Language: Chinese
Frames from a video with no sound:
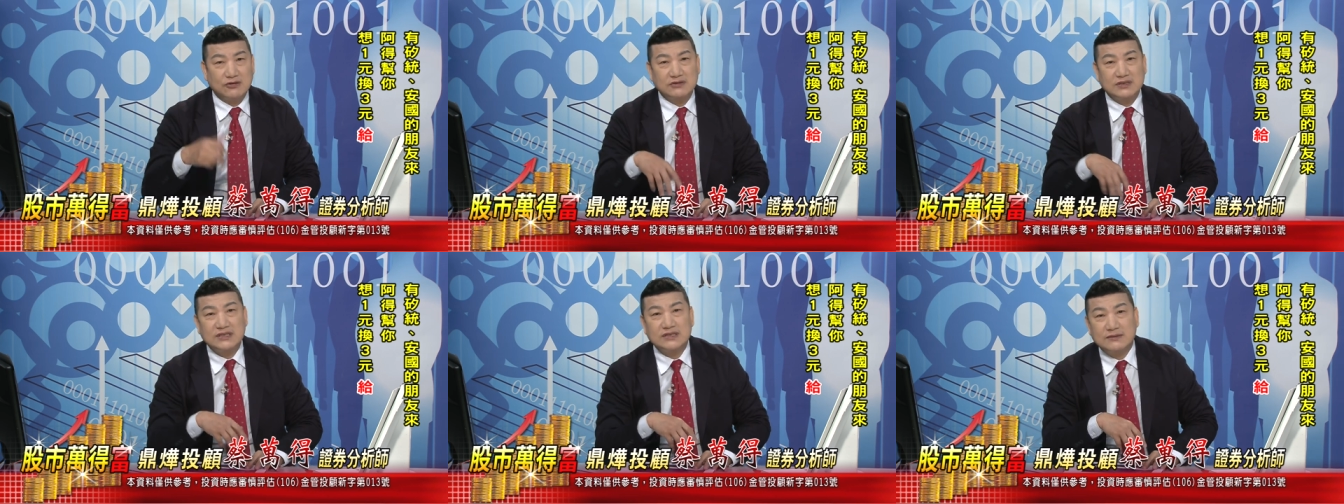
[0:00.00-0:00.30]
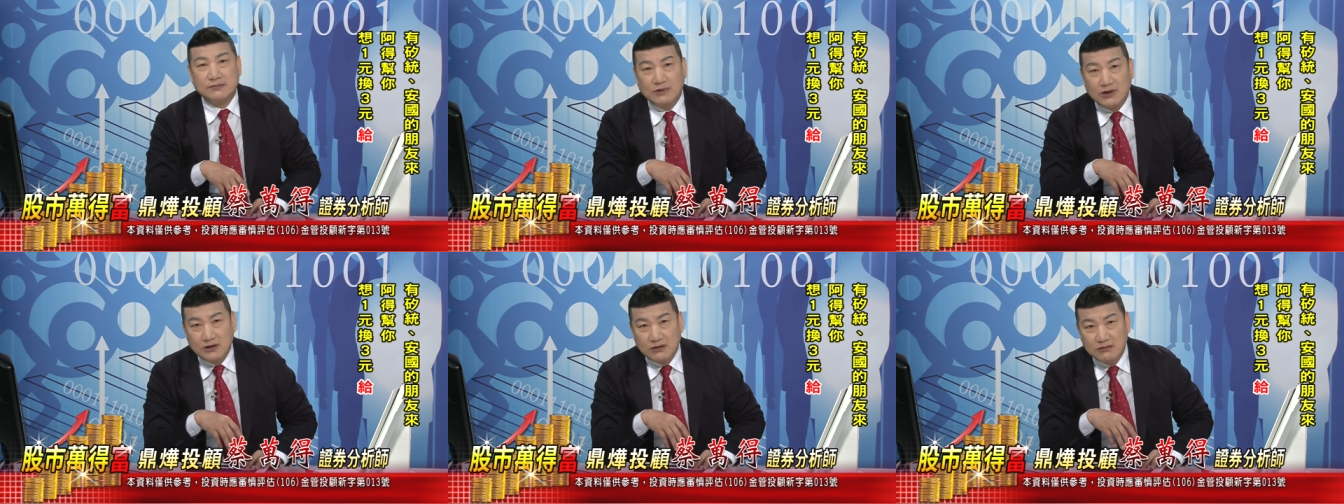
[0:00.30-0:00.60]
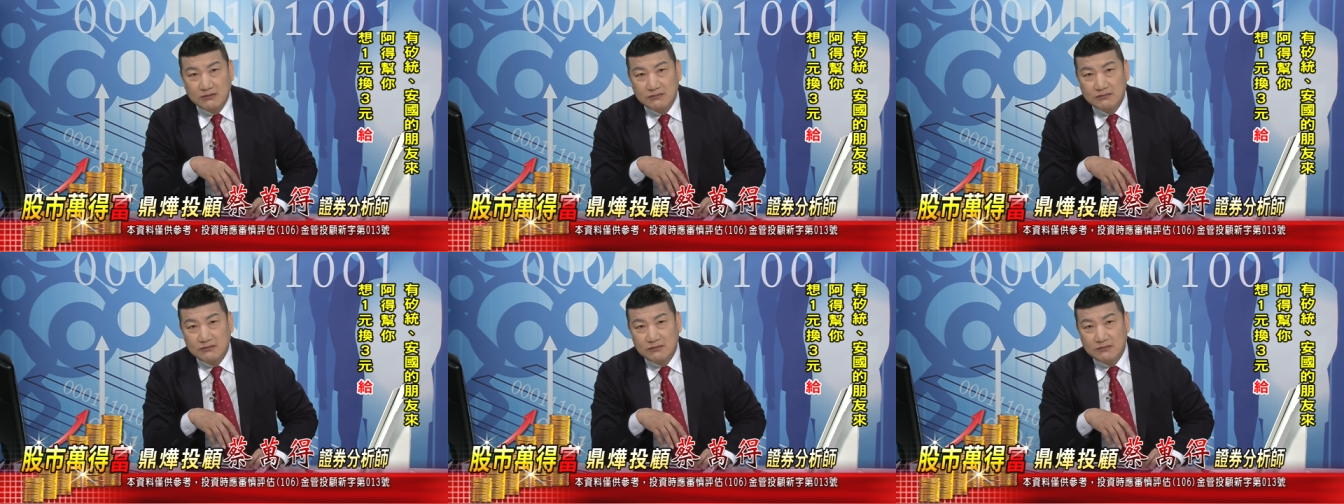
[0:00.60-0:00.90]
都是什么？
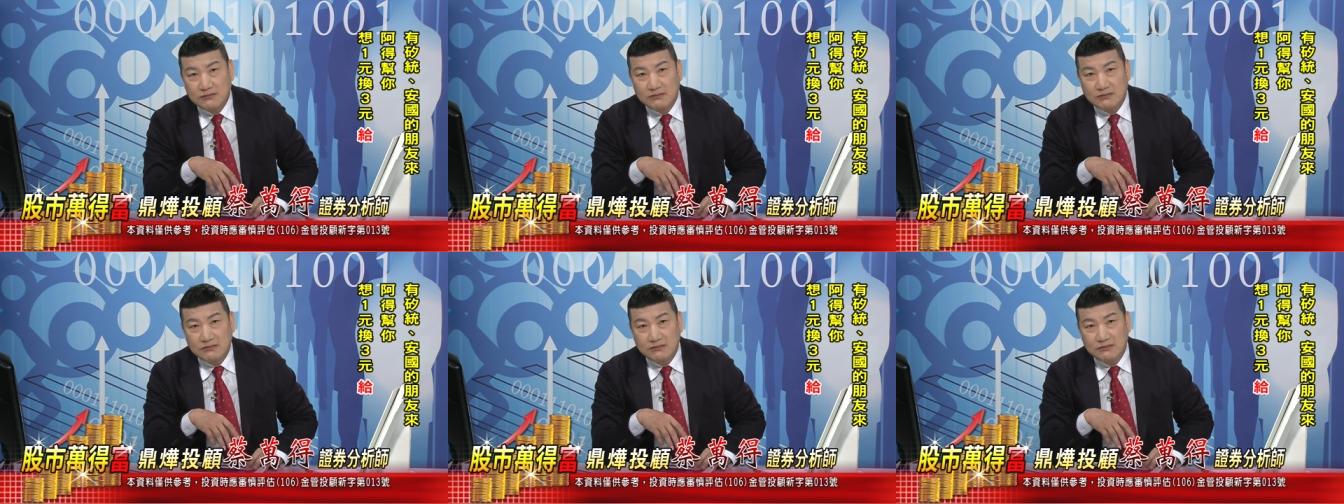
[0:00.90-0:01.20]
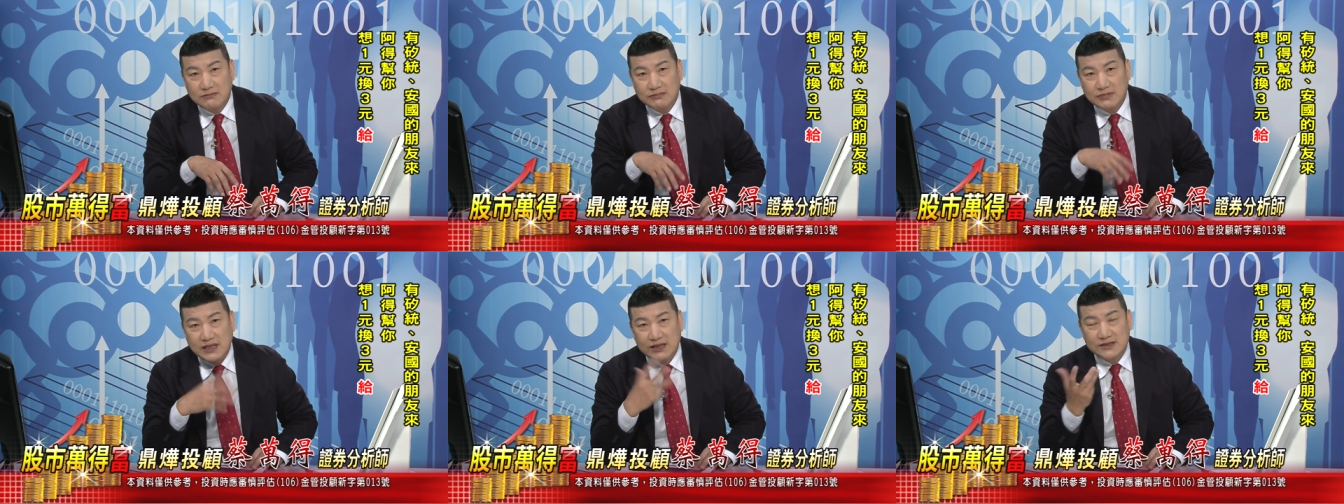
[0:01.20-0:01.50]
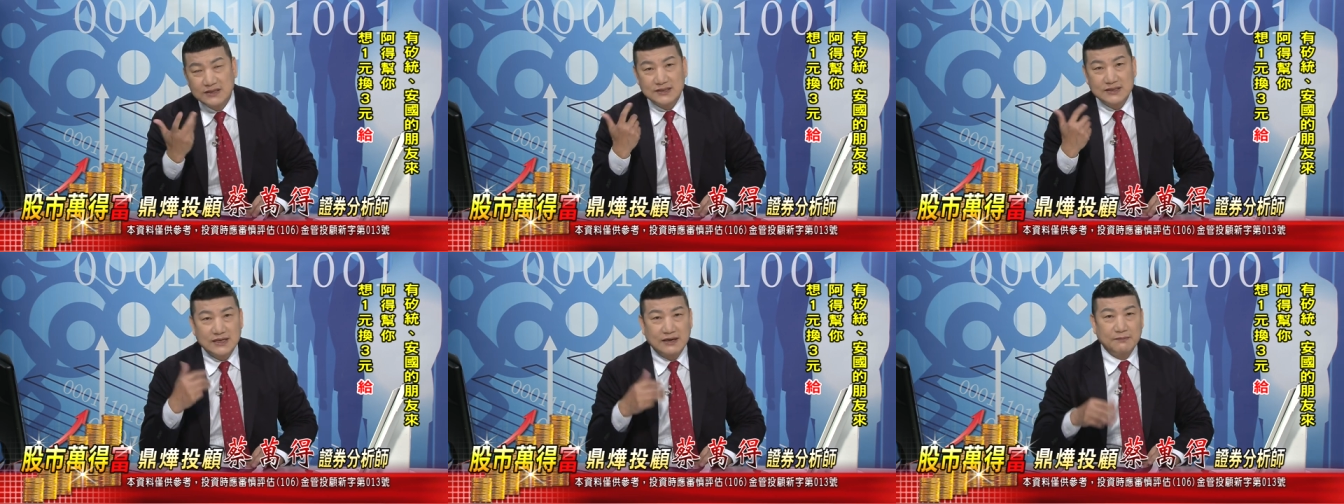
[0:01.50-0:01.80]

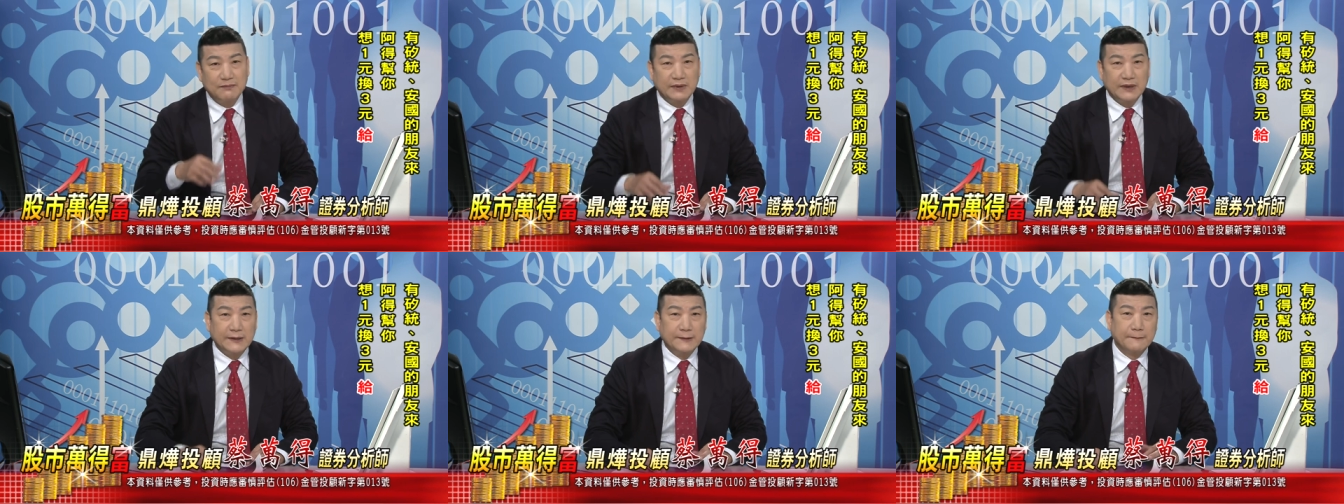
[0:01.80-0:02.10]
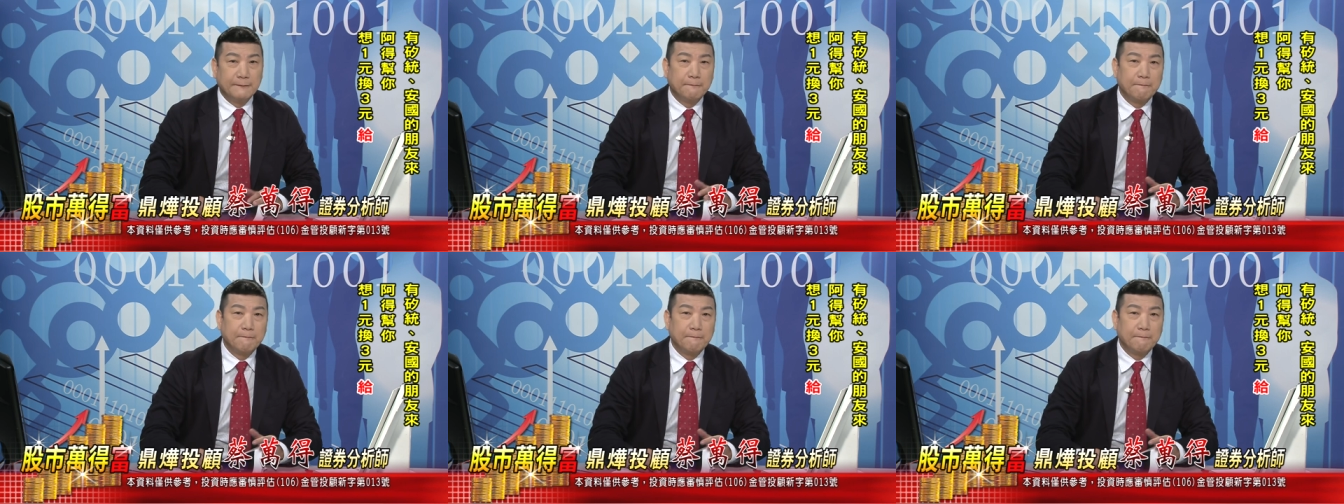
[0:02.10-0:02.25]
电子产品。